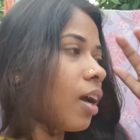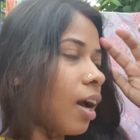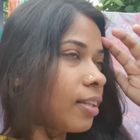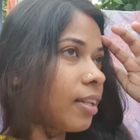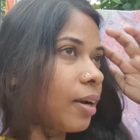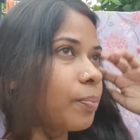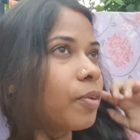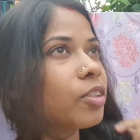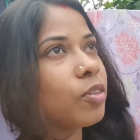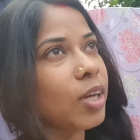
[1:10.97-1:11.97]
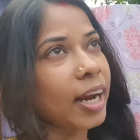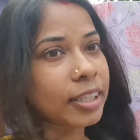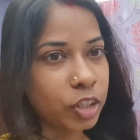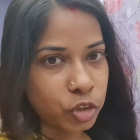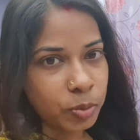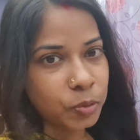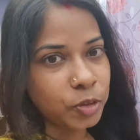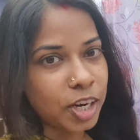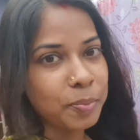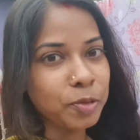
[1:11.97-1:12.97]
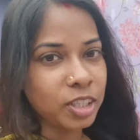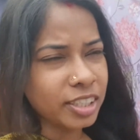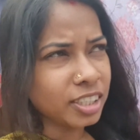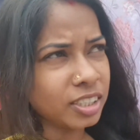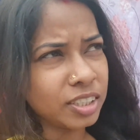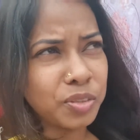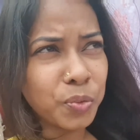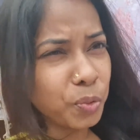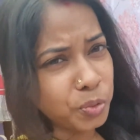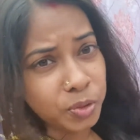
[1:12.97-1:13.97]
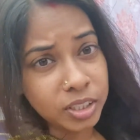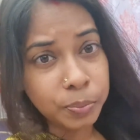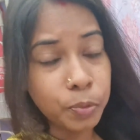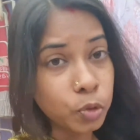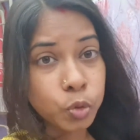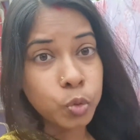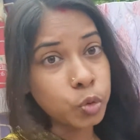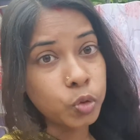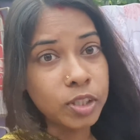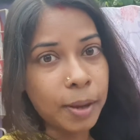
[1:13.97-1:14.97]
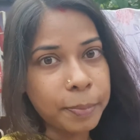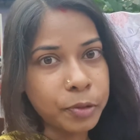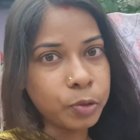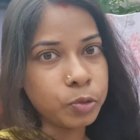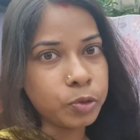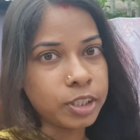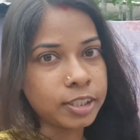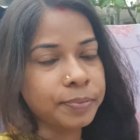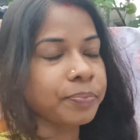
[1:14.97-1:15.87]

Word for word: আর তারপরে একটার সময় উঠলাম উঠে দেখছি রোদ উঠেছে প্রচণ্ড তাপে রোদ উঠেছে